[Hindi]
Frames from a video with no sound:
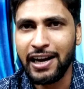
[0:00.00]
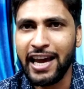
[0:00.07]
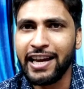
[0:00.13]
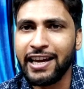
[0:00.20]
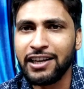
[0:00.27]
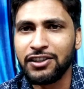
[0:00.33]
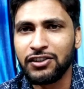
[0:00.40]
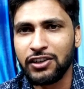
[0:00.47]

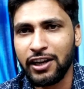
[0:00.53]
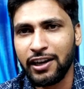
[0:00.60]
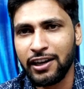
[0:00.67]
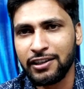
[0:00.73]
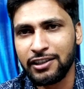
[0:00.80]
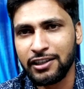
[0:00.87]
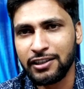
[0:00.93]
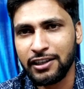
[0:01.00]
लाइक एंड शेयर
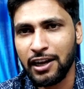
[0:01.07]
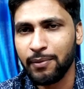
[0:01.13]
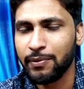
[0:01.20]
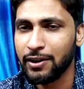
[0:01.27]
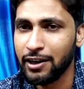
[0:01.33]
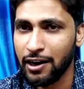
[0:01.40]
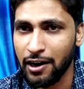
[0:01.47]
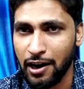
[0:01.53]
एंड सब्सक्राइब
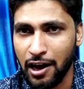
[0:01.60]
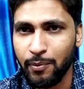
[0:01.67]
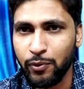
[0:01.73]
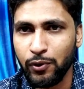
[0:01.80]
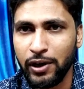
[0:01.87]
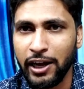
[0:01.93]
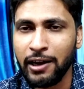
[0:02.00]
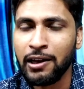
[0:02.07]
करना ना
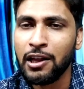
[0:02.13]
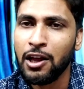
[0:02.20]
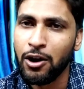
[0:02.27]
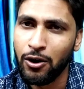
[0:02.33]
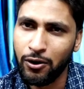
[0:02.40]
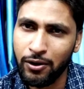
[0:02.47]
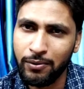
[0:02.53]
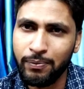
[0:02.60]
भूलें
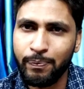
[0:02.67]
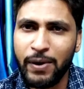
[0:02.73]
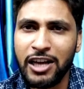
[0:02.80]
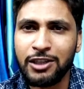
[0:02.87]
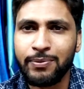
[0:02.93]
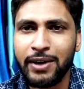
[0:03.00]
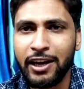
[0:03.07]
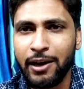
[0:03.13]
और
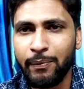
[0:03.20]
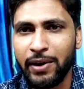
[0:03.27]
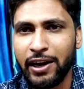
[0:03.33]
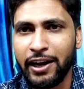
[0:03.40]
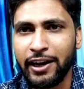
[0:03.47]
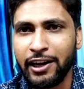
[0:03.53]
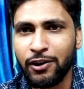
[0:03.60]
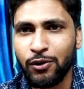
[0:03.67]
पास में आ रहे
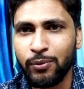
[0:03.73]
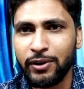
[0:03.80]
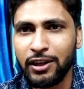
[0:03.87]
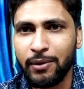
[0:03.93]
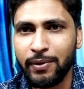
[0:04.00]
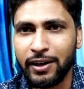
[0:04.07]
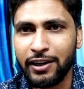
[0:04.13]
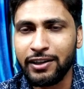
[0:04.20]
बेल आइकन को भी
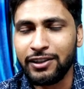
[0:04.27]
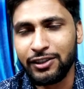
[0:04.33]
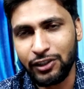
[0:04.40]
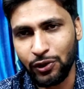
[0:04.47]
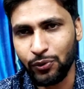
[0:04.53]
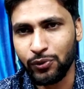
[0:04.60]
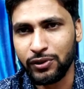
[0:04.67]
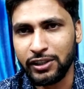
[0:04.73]
दबाकर
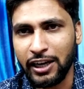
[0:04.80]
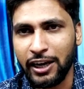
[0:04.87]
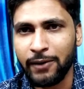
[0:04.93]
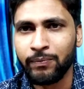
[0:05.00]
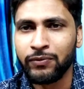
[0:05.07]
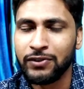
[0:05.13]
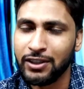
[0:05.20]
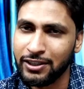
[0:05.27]
जरूर
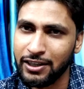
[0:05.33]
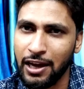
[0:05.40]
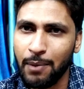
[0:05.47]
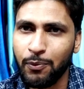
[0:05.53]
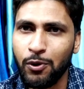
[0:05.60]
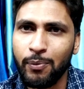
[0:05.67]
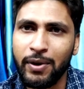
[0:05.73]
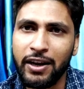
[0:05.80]
जाएं जिससे
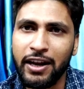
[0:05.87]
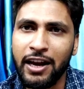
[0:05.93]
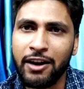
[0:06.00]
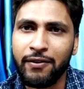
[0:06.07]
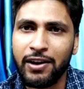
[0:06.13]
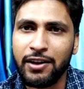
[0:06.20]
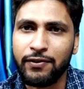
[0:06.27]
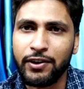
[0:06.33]
आपको मेरी
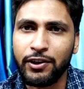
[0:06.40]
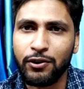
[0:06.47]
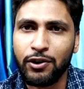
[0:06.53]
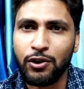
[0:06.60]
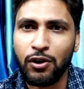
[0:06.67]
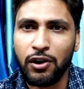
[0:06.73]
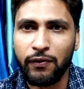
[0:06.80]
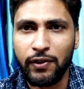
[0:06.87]
आने वाली वीडियो
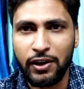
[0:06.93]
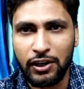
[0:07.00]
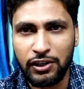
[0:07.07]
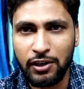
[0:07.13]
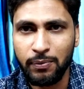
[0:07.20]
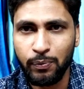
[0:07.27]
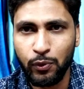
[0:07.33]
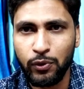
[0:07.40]
की
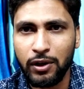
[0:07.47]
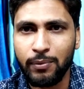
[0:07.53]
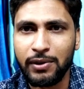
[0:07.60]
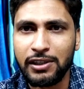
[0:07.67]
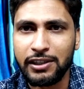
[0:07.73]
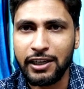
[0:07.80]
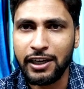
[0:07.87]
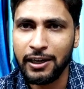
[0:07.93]
नोटिफिकेशन पूरी
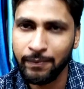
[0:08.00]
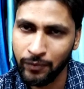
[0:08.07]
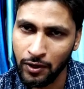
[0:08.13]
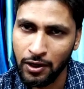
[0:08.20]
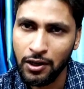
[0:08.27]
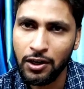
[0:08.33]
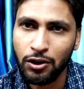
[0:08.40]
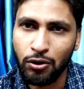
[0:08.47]
मिल सके
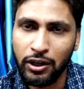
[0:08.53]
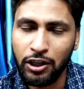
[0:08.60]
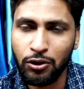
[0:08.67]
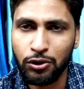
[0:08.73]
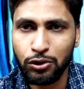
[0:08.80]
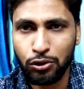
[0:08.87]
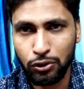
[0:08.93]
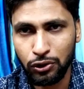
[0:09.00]
तो आइए
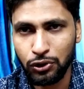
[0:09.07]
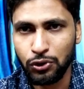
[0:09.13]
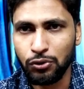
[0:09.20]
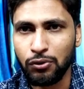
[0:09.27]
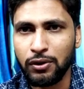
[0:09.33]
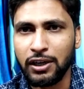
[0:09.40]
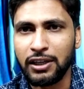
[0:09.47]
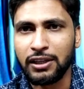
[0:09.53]
दोस्तों
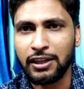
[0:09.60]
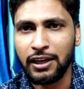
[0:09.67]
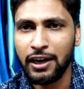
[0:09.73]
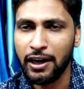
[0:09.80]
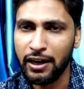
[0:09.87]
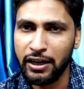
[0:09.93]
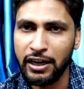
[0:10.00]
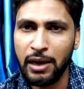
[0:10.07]
शुरू करते
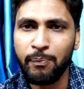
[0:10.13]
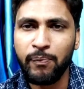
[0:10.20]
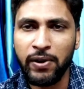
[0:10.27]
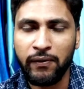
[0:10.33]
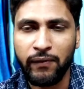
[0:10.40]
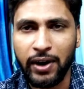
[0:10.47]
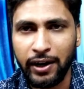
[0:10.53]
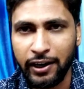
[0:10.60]
हैं
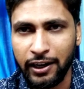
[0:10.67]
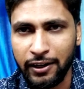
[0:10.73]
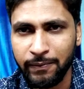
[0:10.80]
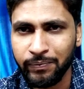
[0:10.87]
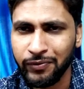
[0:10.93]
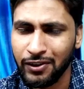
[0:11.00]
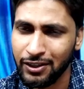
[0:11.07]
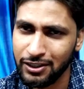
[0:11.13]
डैम्पिंग फैक्टर
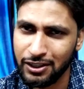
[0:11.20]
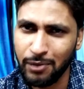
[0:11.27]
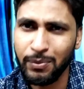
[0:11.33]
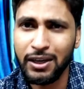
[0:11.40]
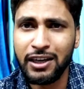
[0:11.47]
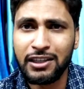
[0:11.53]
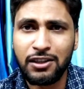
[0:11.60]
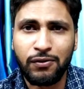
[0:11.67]

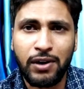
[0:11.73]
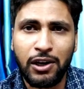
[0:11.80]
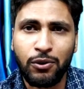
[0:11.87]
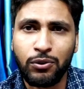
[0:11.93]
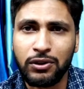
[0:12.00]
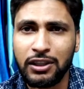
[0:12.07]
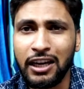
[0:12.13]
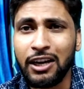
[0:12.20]
सभी का
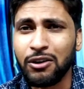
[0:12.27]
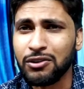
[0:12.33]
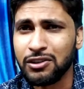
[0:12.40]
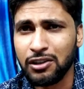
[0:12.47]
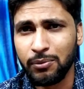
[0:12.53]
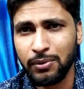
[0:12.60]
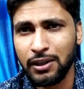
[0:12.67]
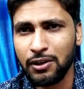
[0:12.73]
सवाल होता है और
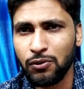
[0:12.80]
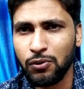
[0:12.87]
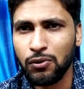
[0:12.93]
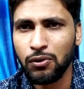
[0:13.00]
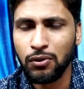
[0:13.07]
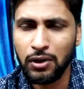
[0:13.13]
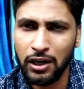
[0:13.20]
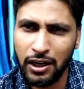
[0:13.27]
सभी
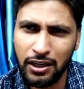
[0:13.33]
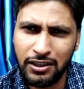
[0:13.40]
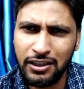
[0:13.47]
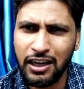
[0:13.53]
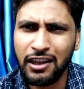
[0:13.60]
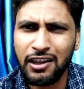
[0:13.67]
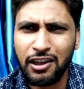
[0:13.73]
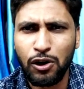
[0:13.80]
को
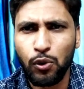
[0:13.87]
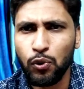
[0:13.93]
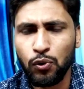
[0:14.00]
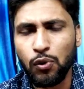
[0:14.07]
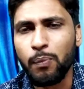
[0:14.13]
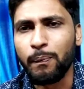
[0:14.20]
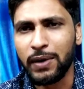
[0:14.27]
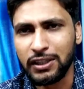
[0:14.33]
ज़्यादातर
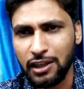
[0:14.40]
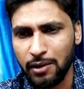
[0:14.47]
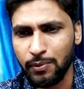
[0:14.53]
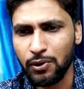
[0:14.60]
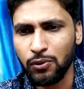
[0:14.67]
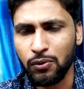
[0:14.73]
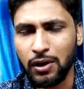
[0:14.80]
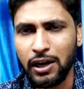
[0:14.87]
लोगों को पता
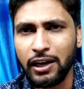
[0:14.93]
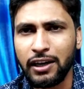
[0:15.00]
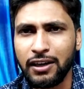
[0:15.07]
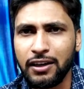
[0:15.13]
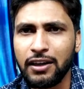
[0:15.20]
भी होगा